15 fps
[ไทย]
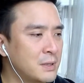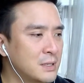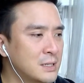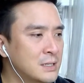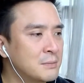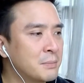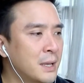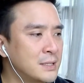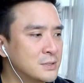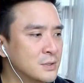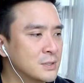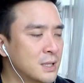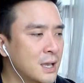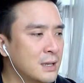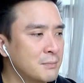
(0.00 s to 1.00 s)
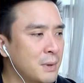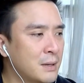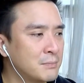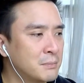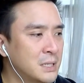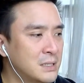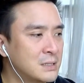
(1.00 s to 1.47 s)
เกินไปจนกระทั่งแบ
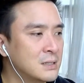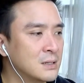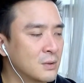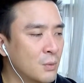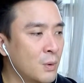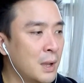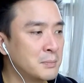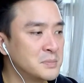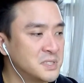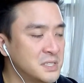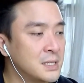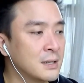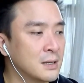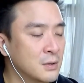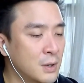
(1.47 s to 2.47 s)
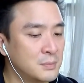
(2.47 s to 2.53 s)
บมันเกิดความเสี่ยงและค